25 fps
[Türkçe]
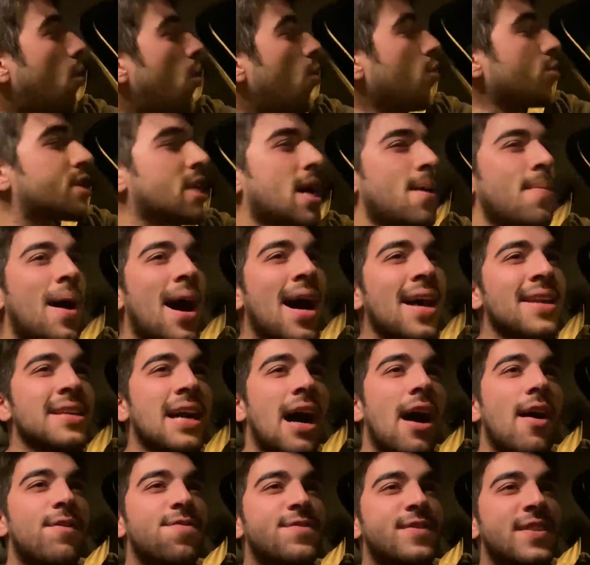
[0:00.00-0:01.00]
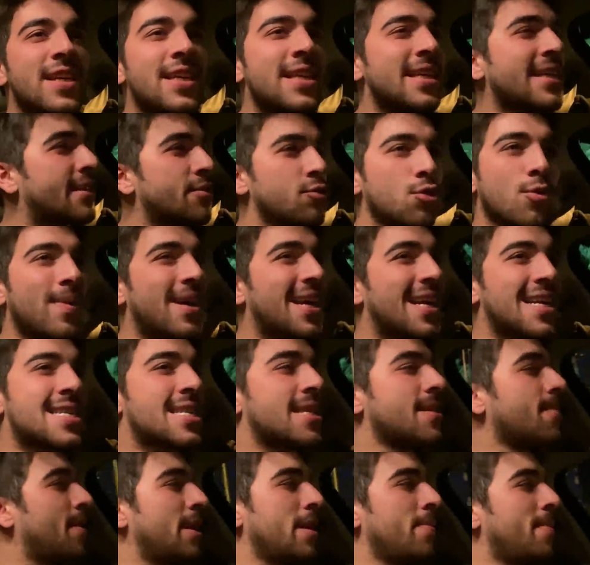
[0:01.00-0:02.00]
O zaman haftalık
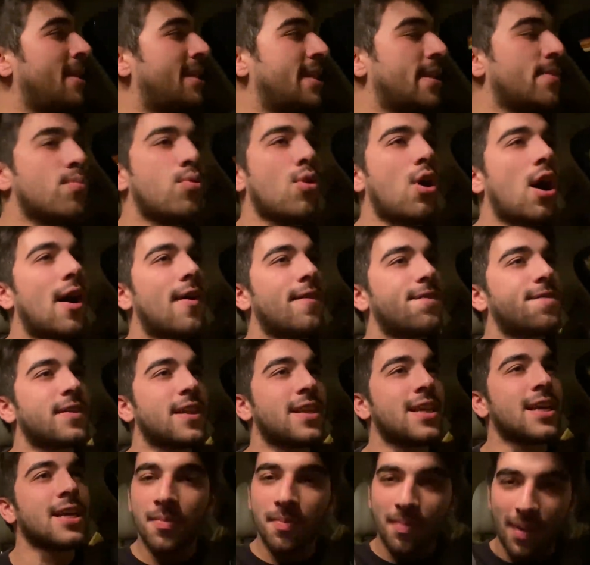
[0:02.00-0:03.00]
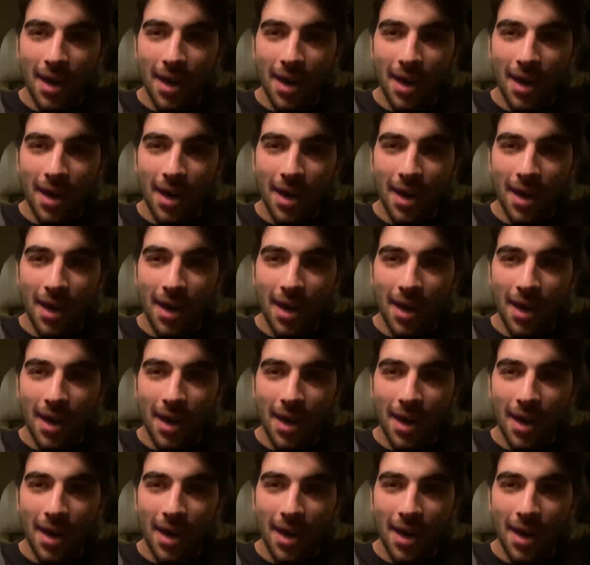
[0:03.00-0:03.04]
numarasını bilmediğim bu haftalık